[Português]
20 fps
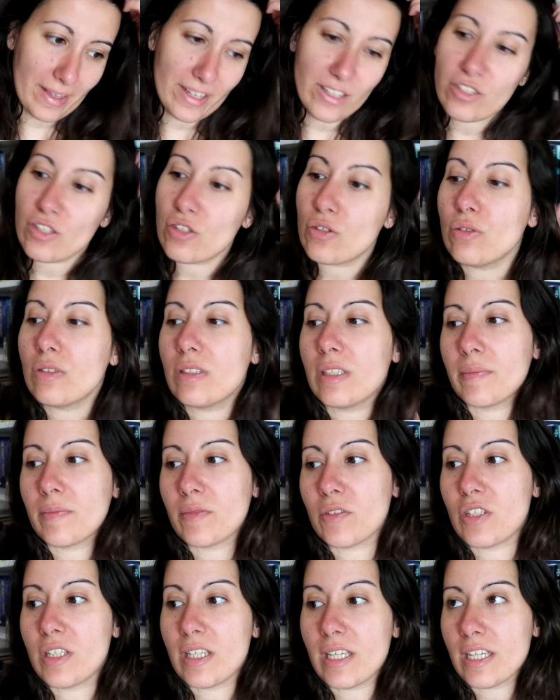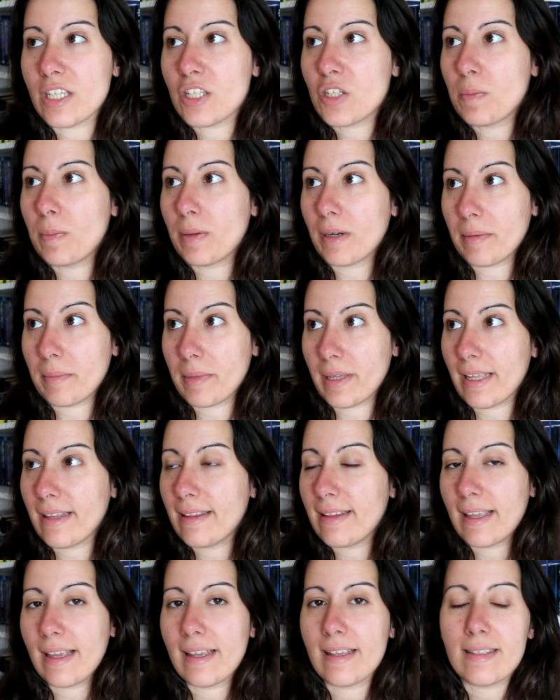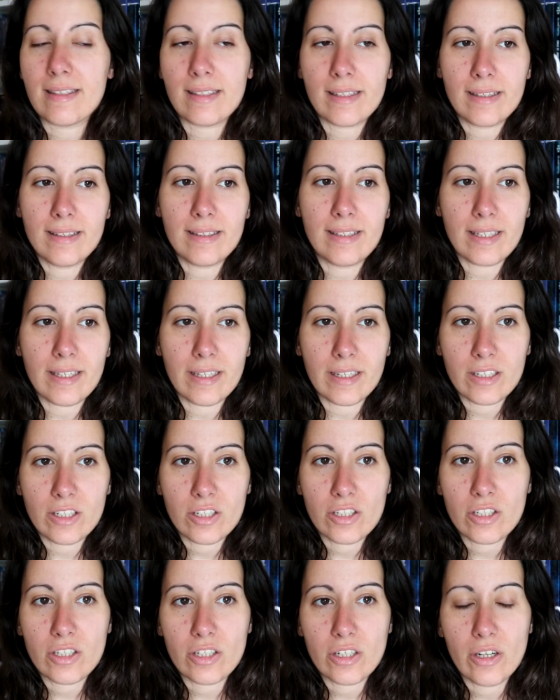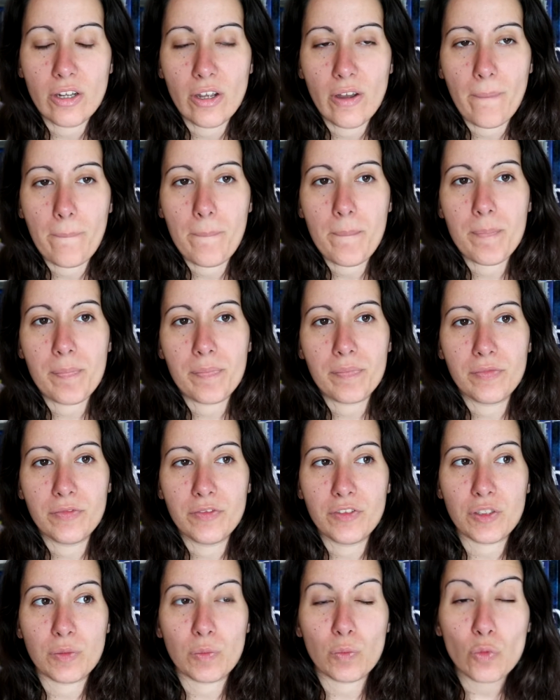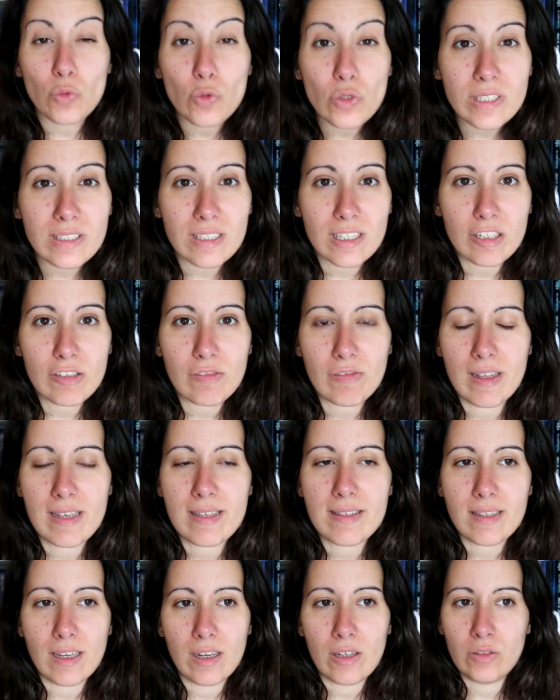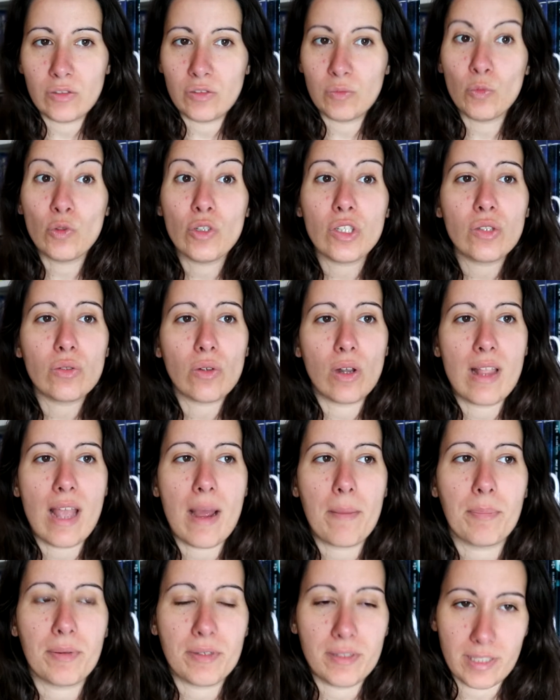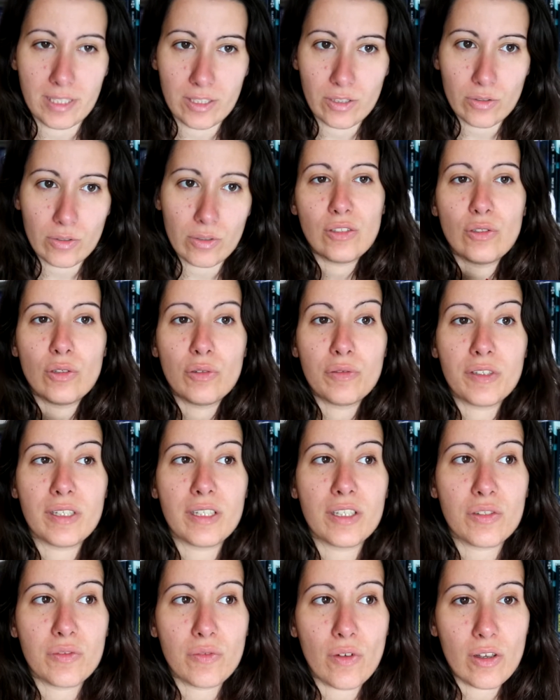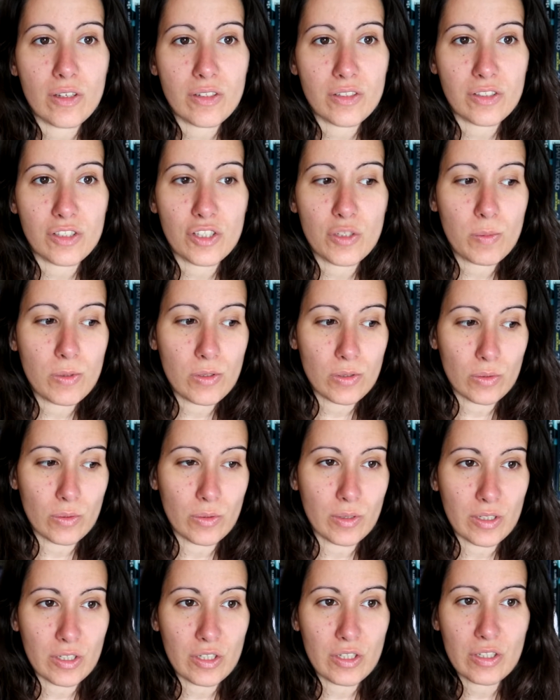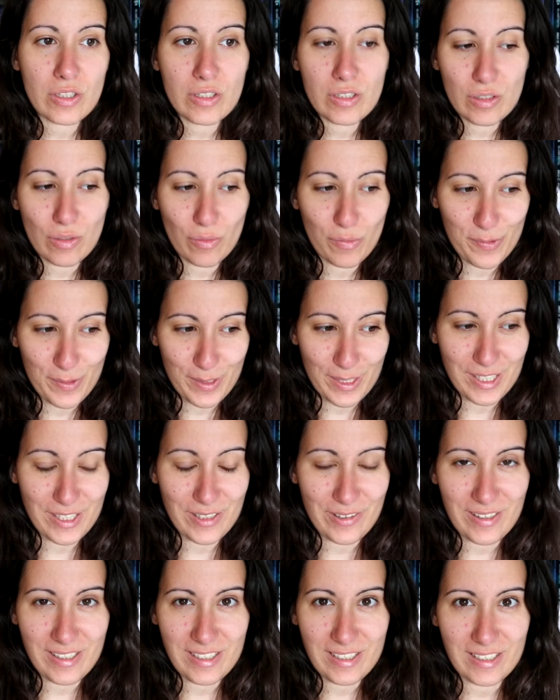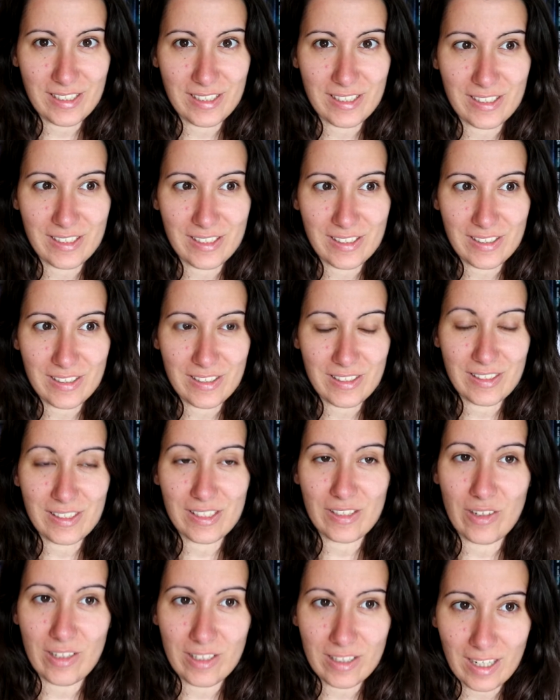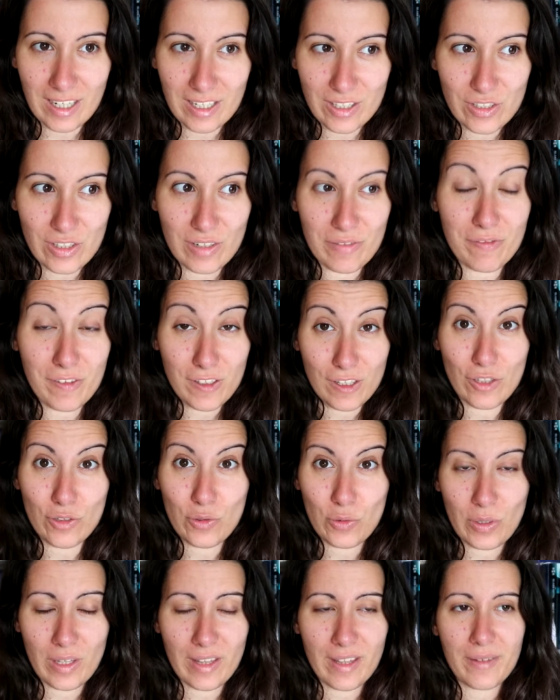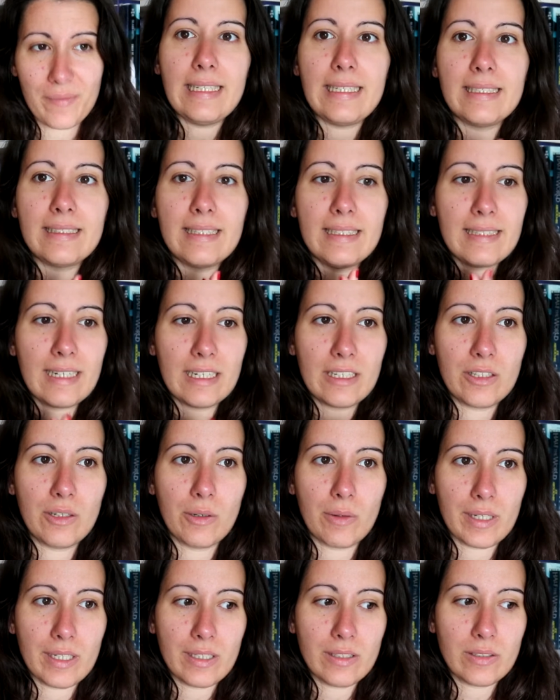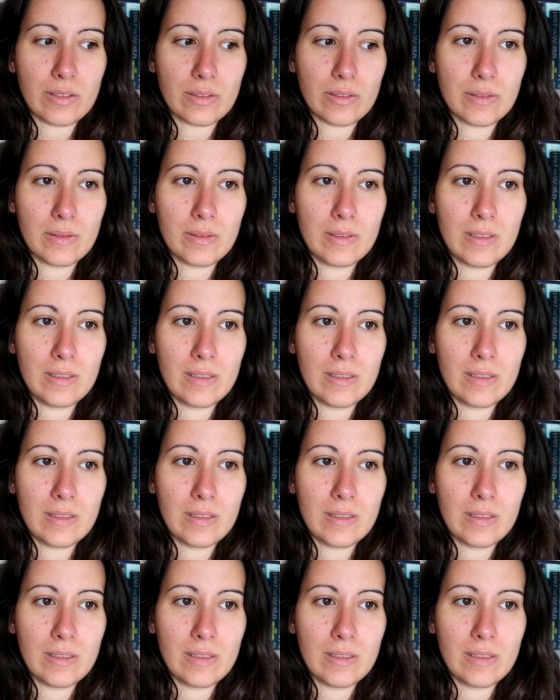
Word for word: Estes últimos dias para mim têm sido dias de muita reflexão, de muito olhar para dentro, de ouvir as vozes das pessoas que sofreram estas desigualdades a vida toda e a tentar com isso